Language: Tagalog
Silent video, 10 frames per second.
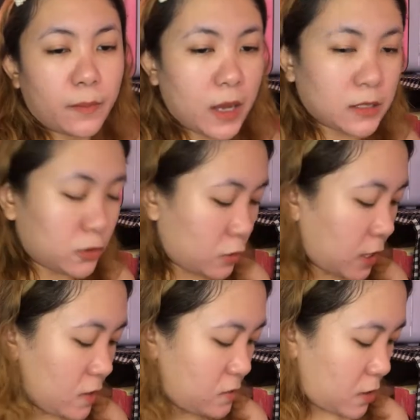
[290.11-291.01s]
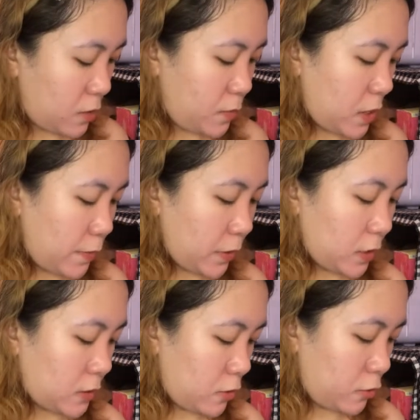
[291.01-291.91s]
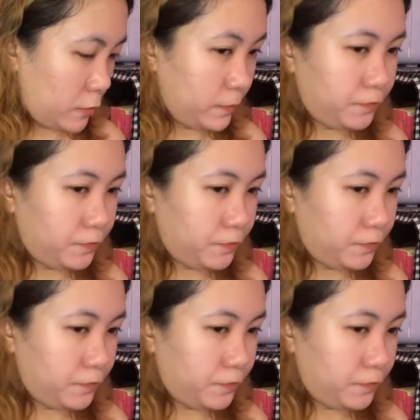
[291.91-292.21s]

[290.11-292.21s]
body to, guys, ay, minapakita ko.